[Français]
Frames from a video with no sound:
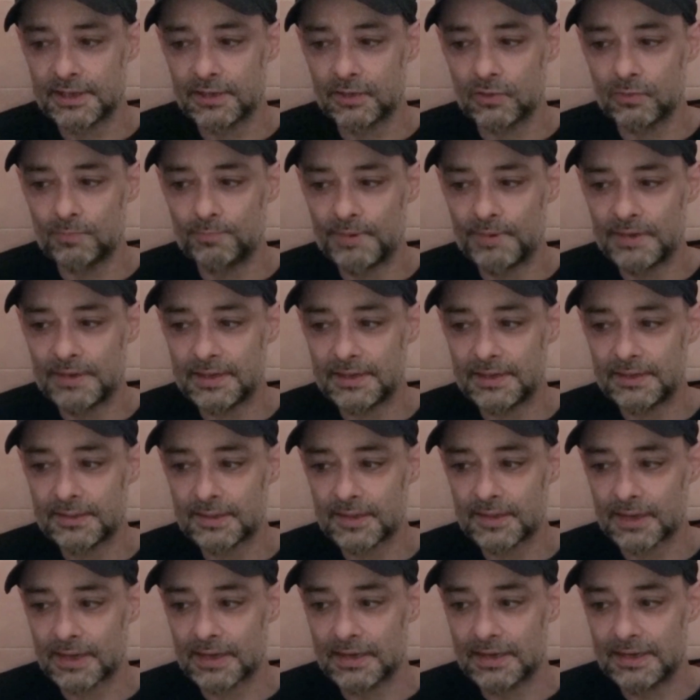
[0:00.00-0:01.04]
de
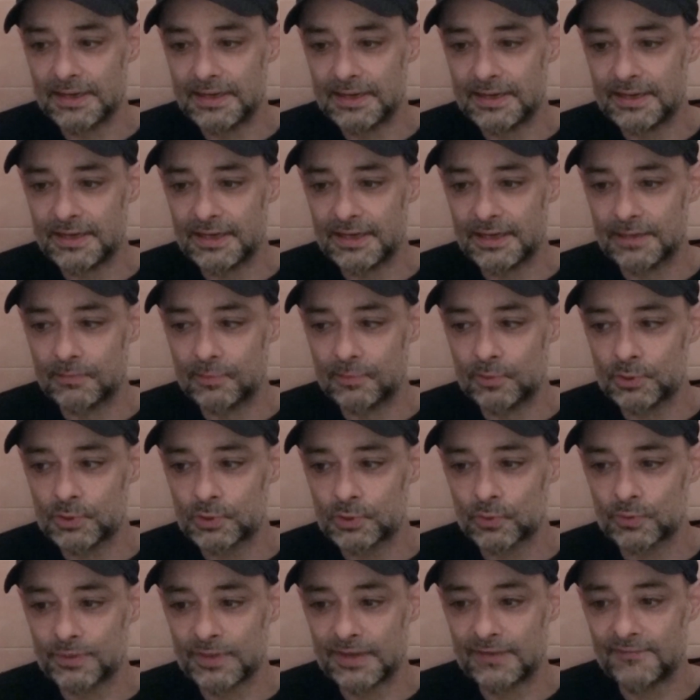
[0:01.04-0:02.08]
pénétrer l'énigme de
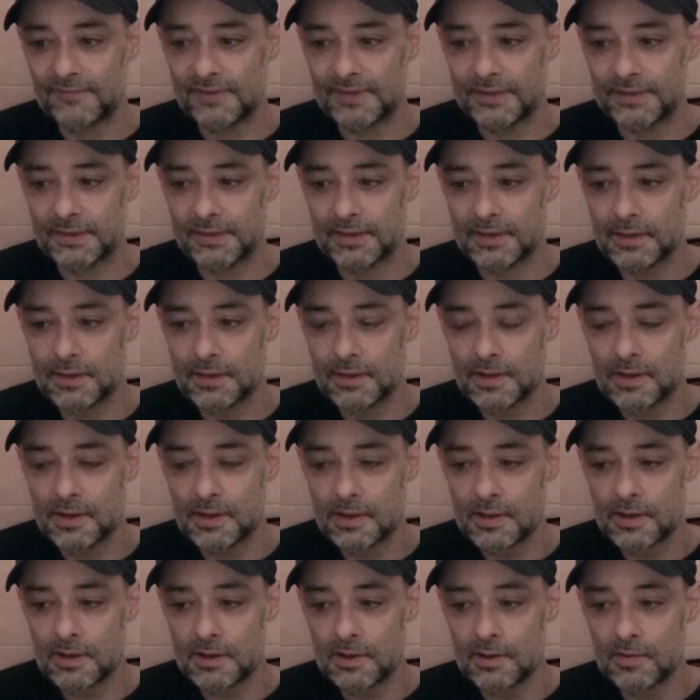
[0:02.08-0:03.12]
son invité,
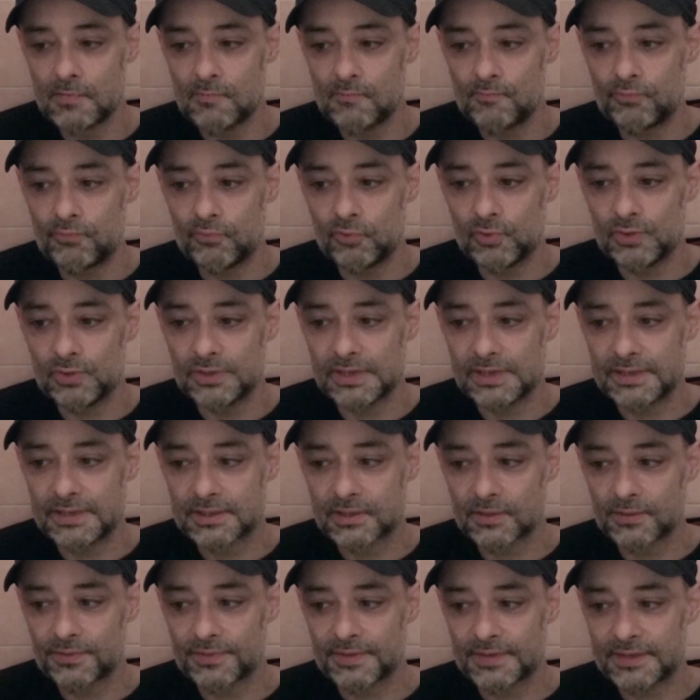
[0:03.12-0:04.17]
plus il
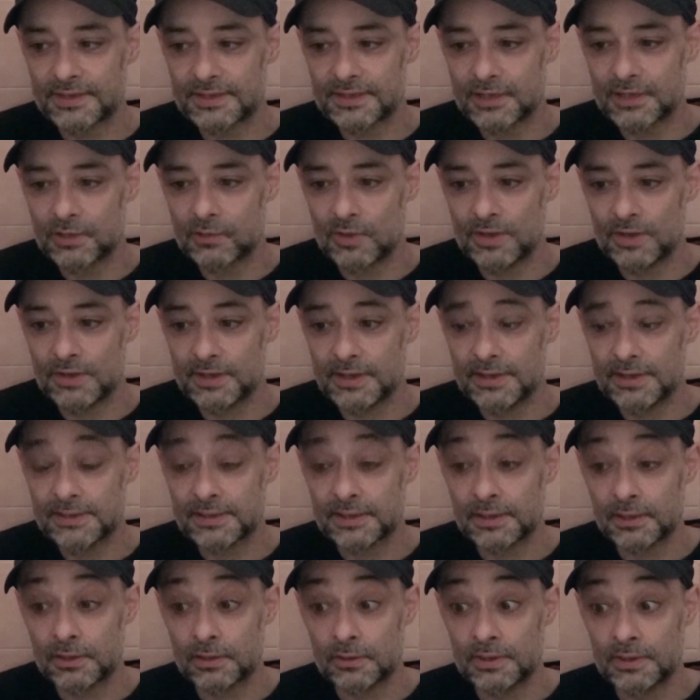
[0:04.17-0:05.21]
sentait s'éloigner
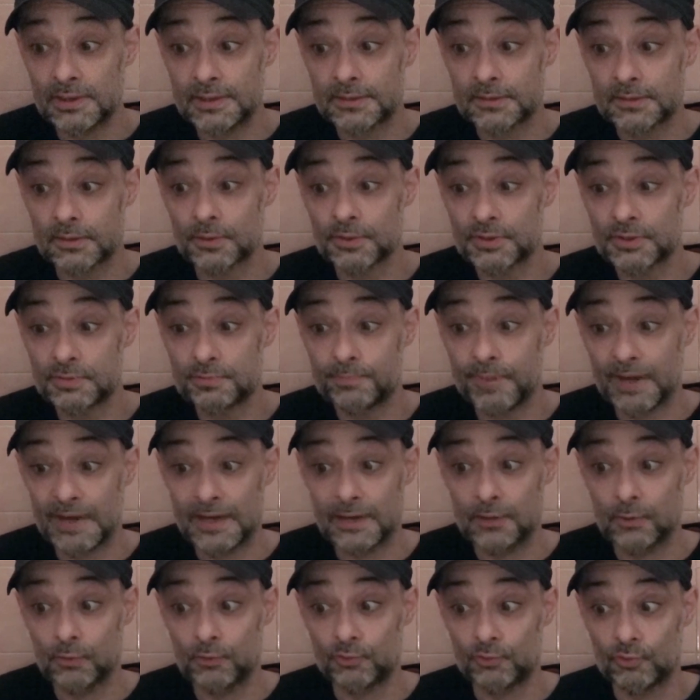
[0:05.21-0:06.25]
ses connaissances
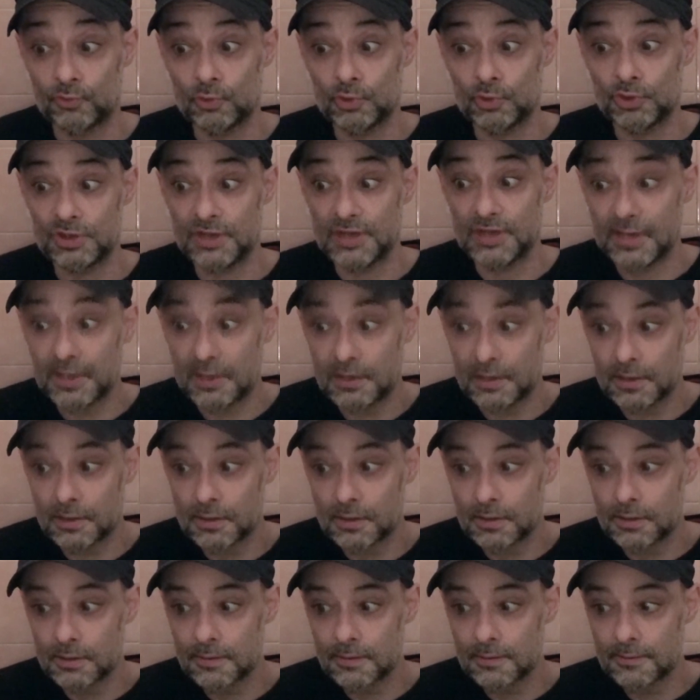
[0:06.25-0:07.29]
paléontologiques.
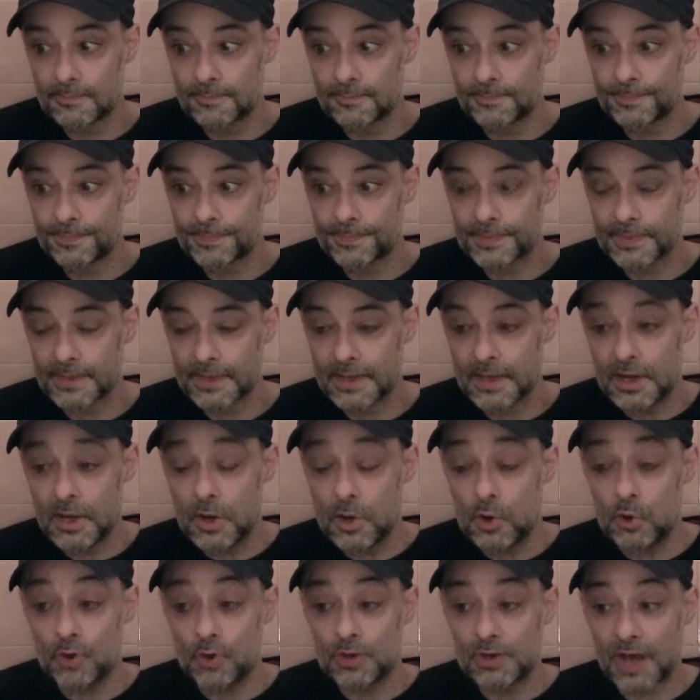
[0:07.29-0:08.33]

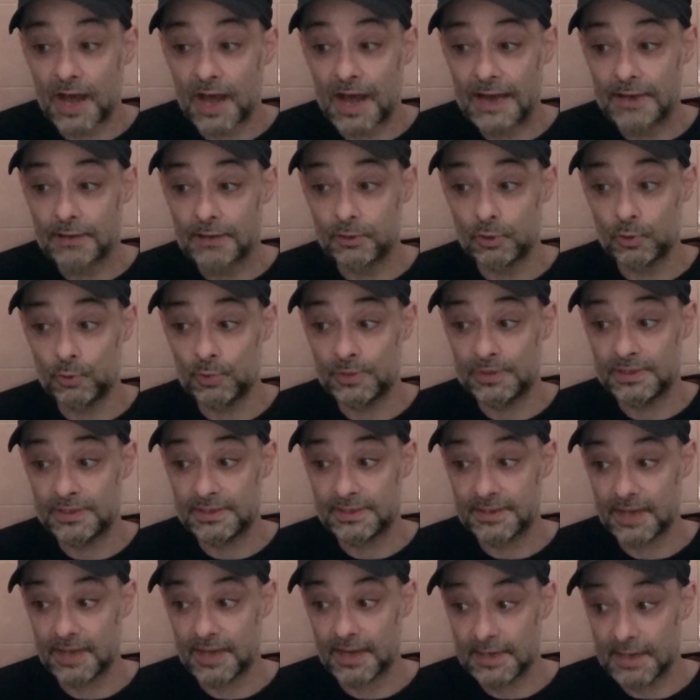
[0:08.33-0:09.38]
Le crâne ne lui
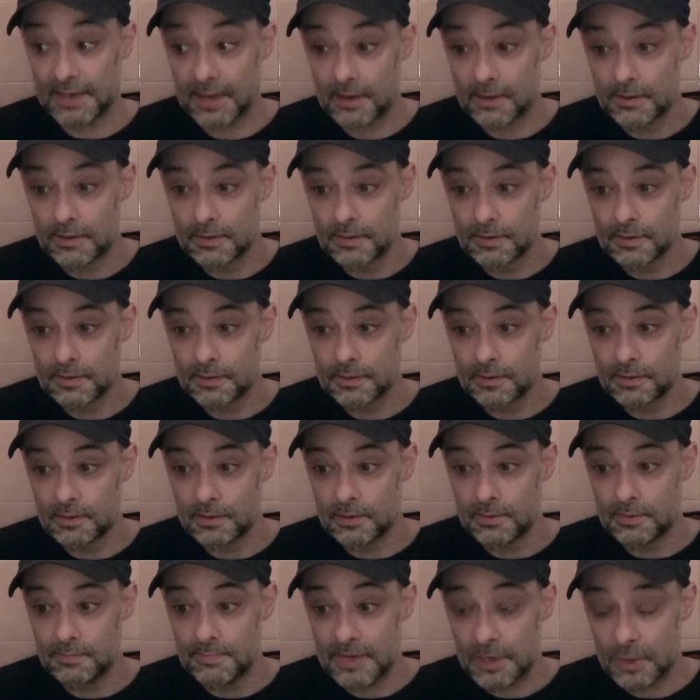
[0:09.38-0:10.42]
disait rien,
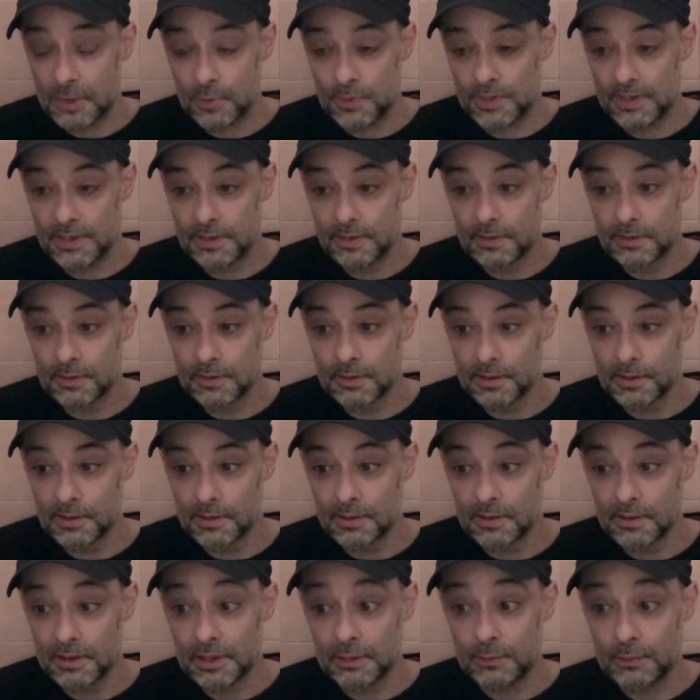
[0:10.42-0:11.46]
mais lui,
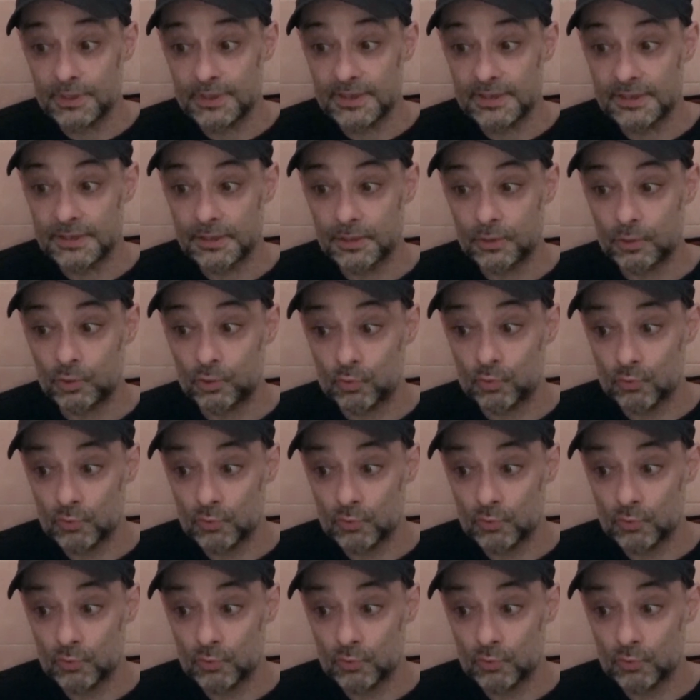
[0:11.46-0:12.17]
il lui disait tout.